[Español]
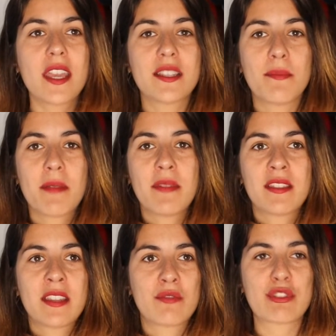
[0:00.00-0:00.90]
y
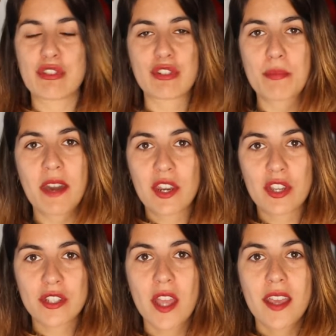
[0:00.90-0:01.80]
simplemente nuestros
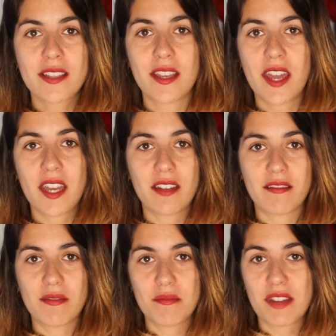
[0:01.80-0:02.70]
barrios
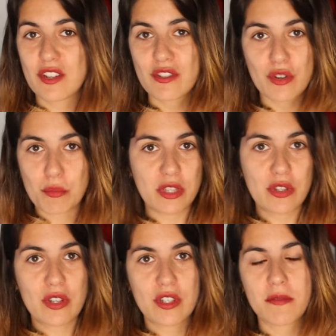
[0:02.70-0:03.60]
serán barrios
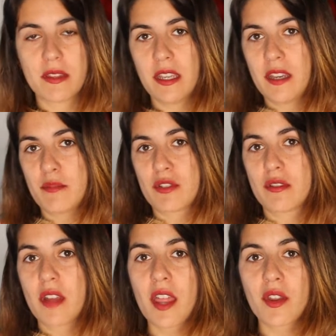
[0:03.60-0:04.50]
dormitorios,
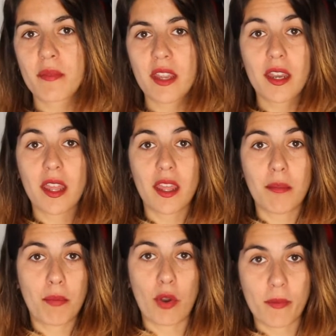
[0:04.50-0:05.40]
iremos a dormir
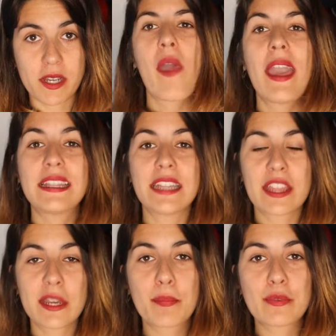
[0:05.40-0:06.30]
y poco más. El
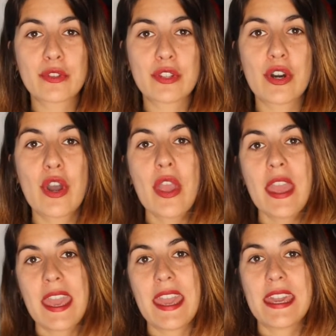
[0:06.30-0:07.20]
tercer punto
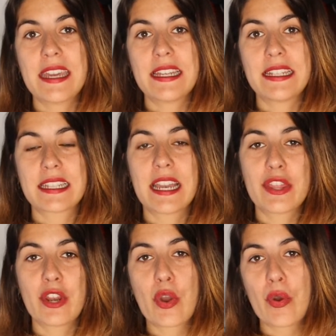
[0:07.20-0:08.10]
es
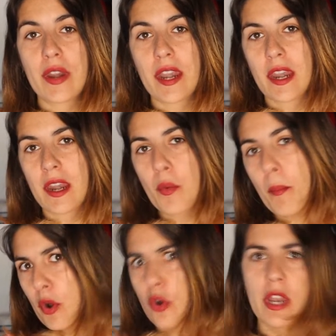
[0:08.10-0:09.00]
relacionado con,
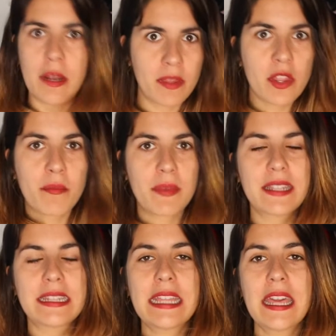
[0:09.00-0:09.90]
un poco con el medio
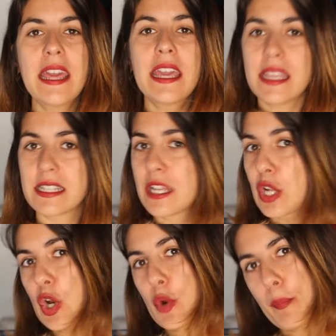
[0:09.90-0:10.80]
ambiente y es
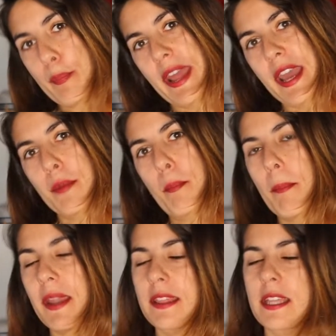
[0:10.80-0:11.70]
el comprar
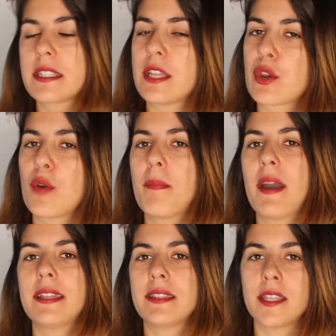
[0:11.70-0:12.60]
prendas de
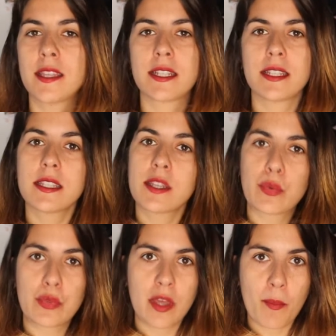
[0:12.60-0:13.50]
ropa en tiendas de
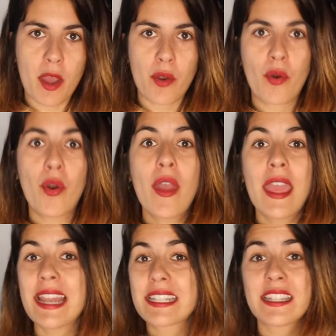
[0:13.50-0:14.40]
segunda mano.
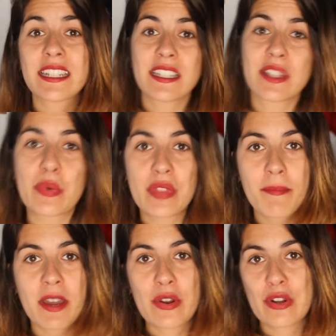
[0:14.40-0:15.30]
En las tiendas de
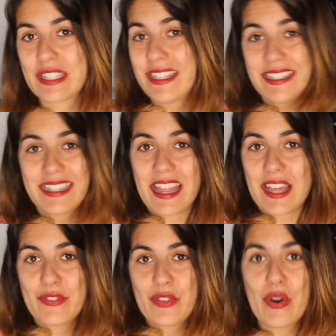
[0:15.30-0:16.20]
segunda mano lo que se le está
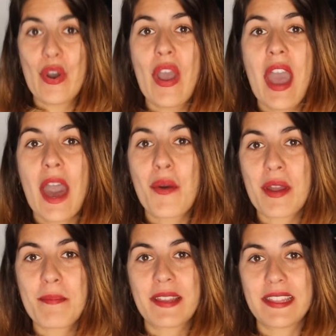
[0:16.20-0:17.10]
dando a
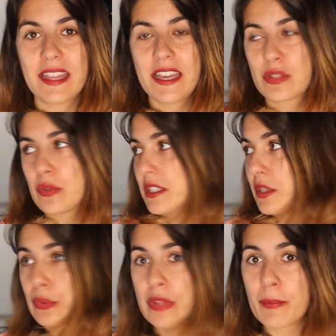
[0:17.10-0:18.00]
una prenda es una
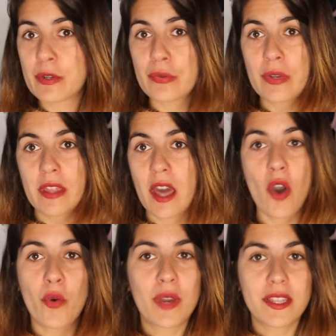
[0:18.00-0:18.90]
segunda oportunidad
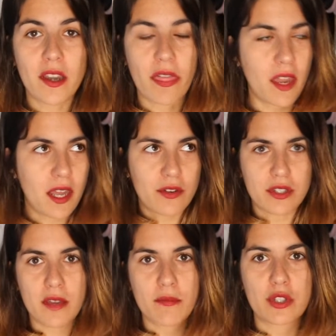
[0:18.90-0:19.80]
o una tercera,
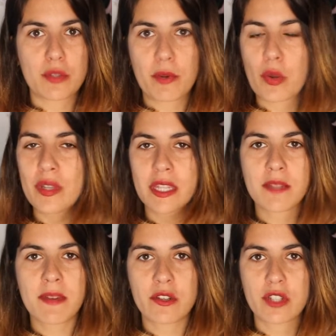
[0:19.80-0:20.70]
no sabemos por
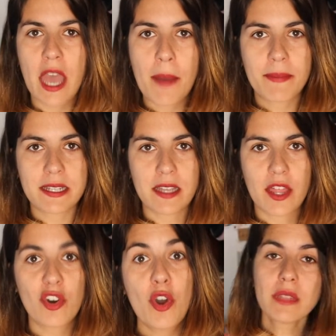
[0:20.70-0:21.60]
cuántas manos han
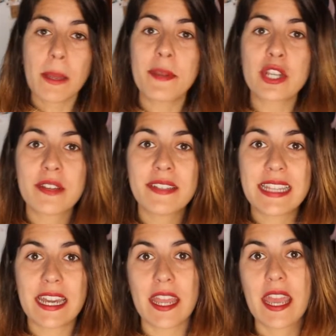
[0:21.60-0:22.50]
pasado, pero es
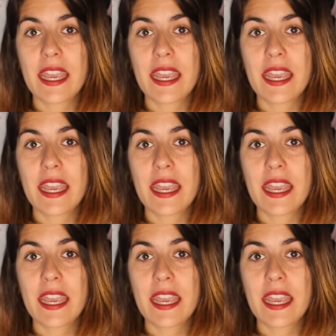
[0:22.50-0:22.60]
evitar